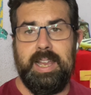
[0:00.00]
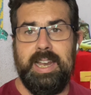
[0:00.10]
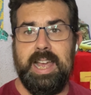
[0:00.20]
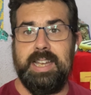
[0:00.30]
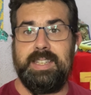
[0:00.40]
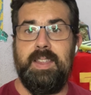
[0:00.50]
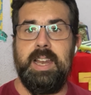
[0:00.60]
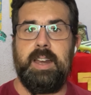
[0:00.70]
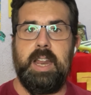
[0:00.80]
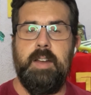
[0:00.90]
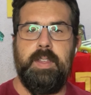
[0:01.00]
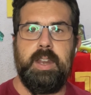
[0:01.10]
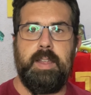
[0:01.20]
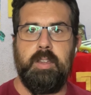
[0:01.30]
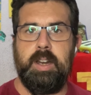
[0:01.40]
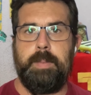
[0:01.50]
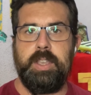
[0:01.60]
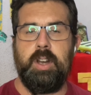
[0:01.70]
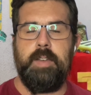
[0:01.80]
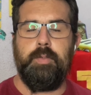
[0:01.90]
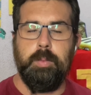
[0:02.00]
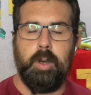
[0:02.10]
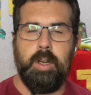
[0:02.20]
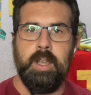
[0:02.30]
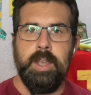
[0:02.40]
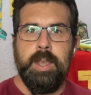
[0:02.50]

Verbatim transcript: en la sede de la Real Federación Española de Fútbol.